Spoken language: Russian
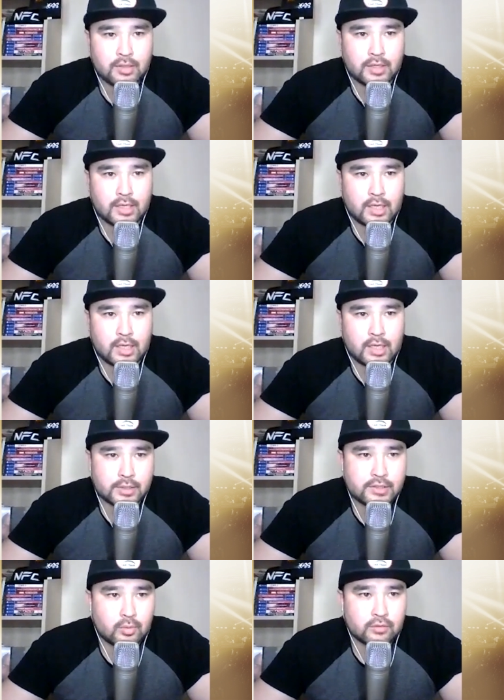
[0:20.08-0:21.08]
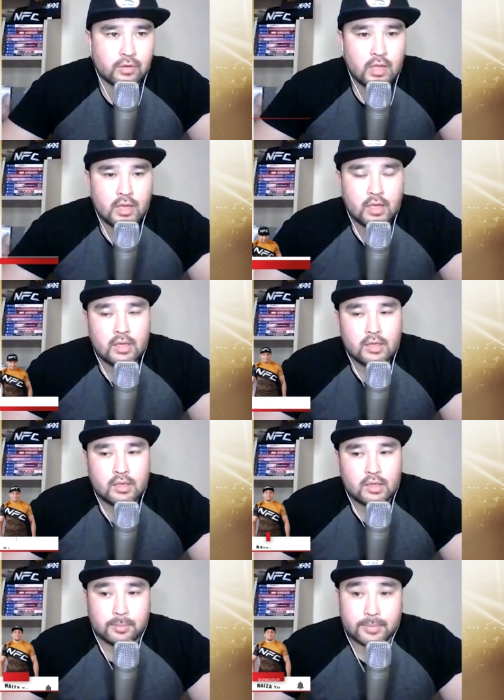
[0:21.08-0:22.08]
Кабардиева против
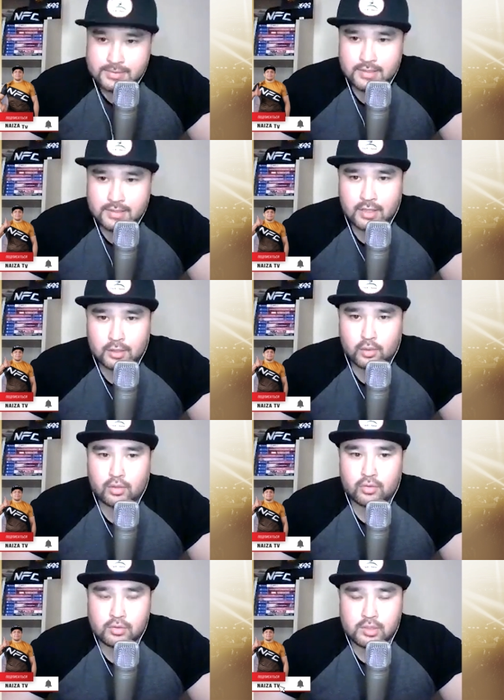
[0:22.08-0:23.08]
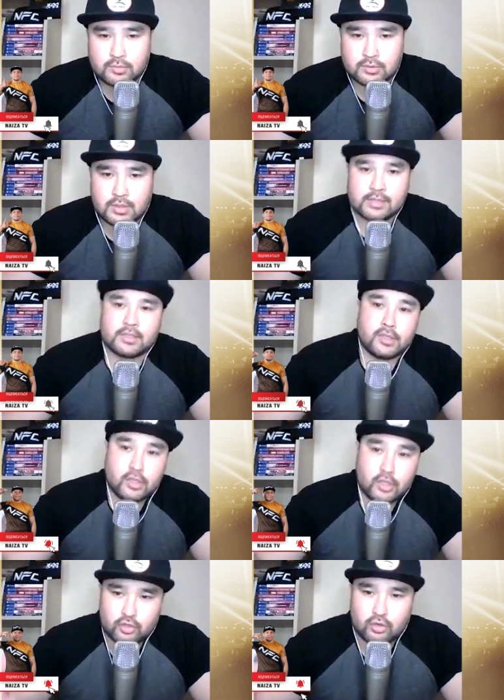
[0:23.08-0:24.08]
бразильца, который должен был драться
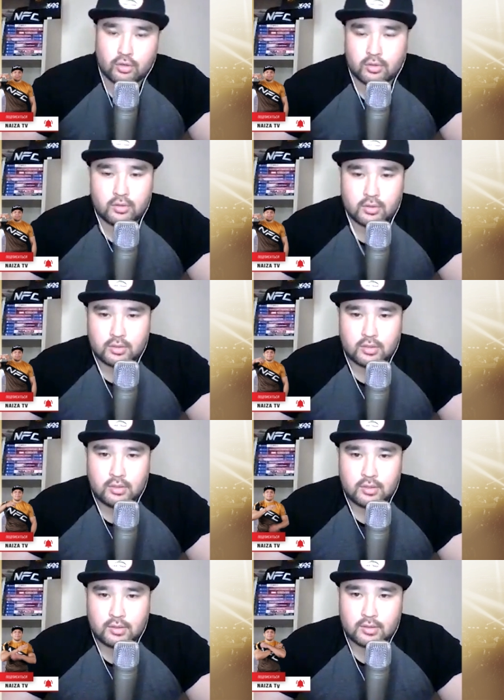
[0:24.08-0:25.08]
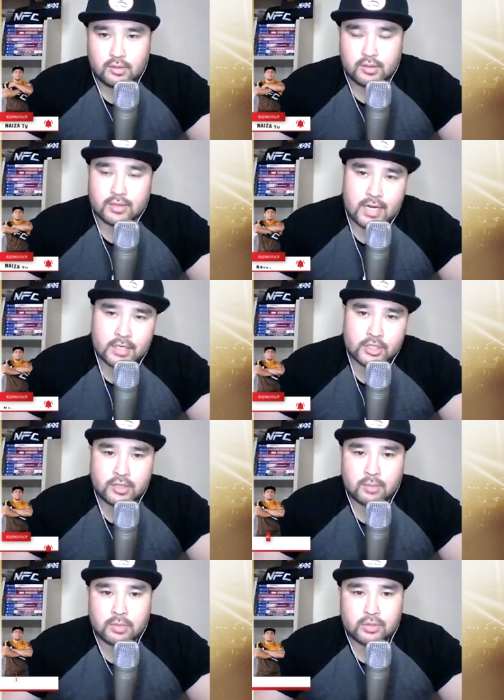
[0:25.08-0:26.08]
еще
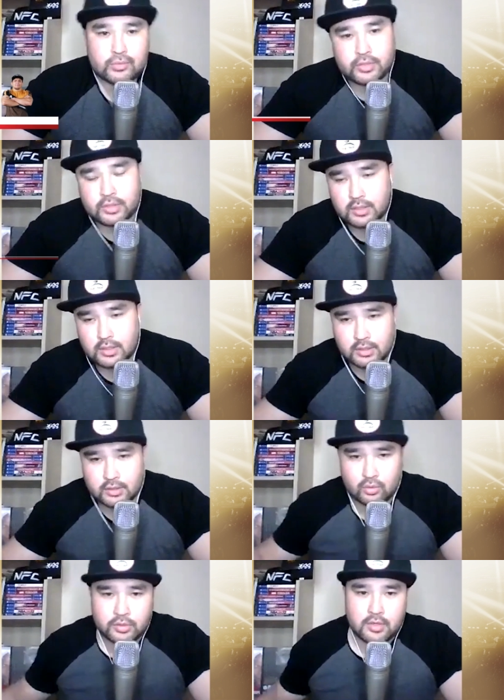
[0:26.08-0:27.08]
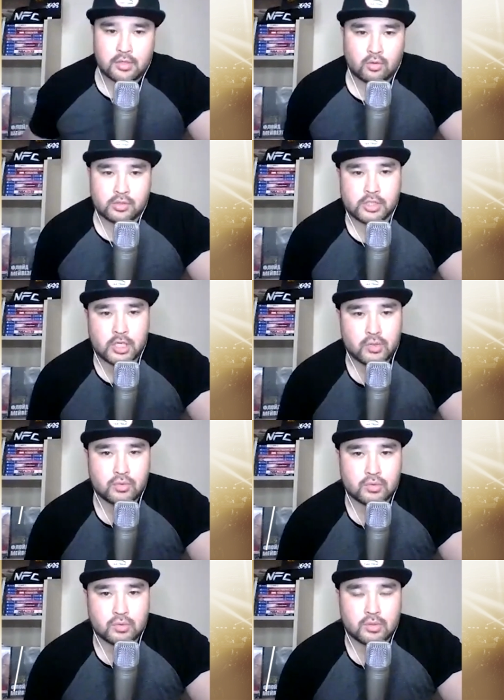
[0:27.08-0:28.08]
раньше на предыдущих э, турнирах, но, к
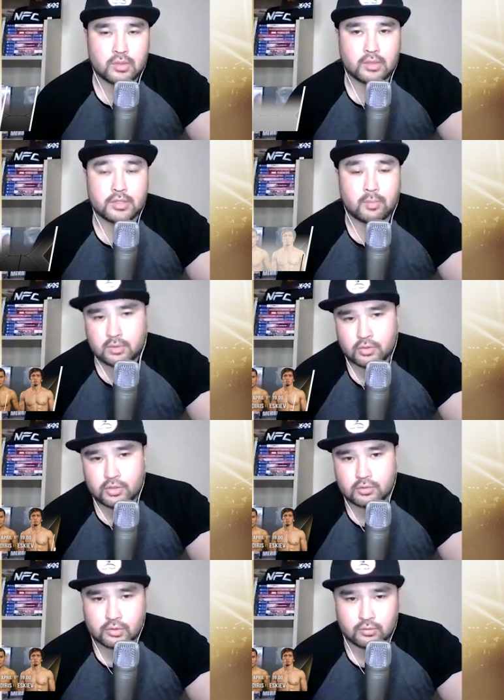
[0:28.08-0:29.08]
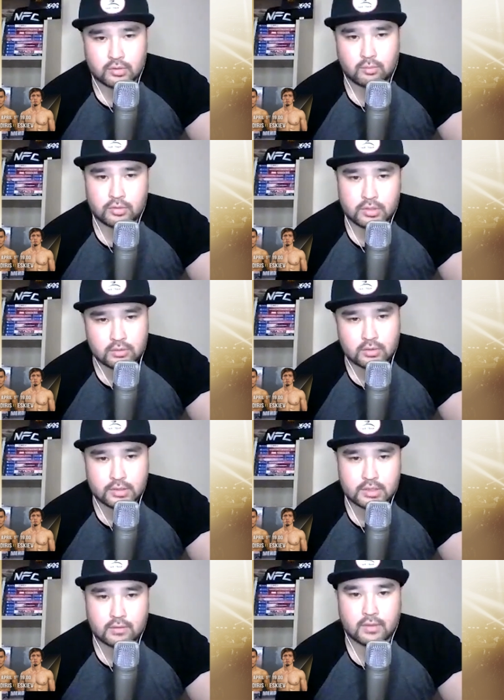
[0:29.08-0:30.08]
сожалению, не получилось у него
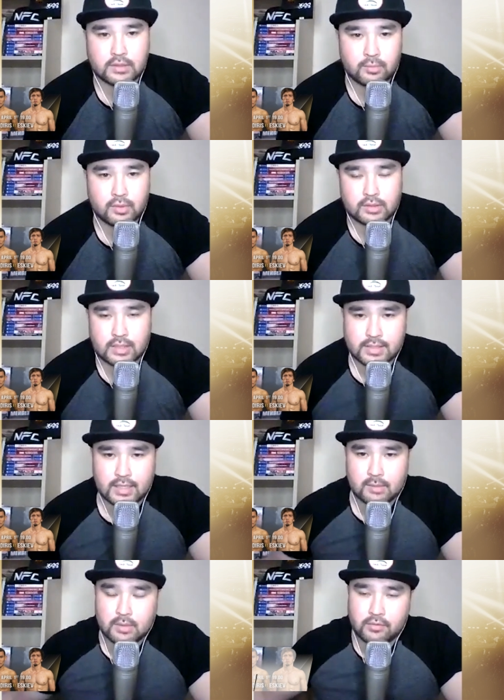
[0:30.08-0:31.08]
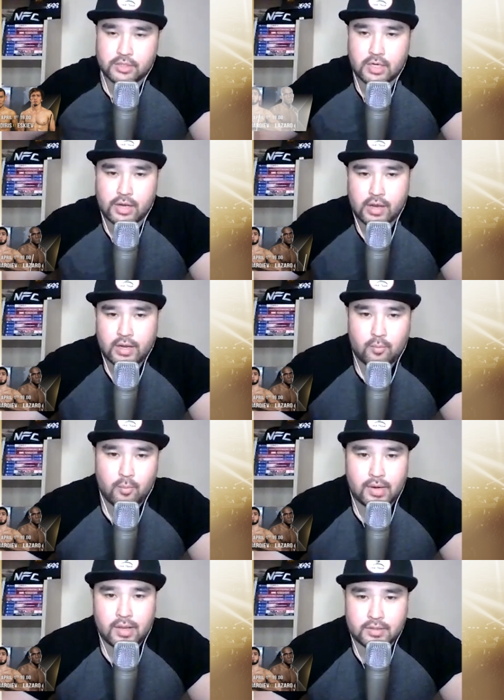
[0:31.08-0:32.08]
дебютировать. Это Валмир Лазара, бывший
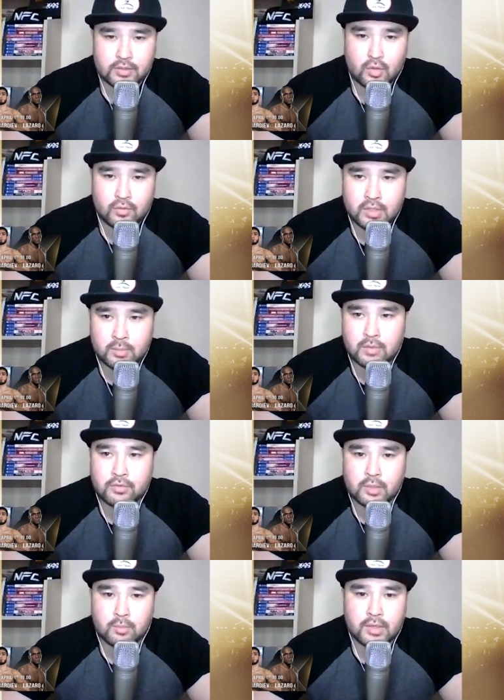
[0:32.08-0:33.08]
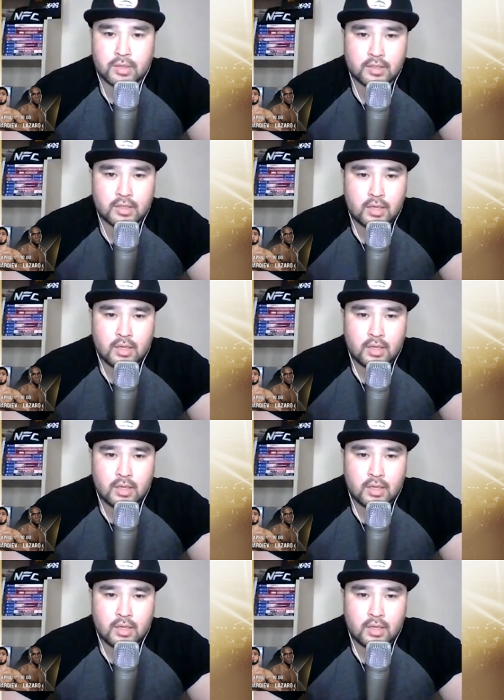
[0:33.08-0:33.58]
боец UFC, бывший боец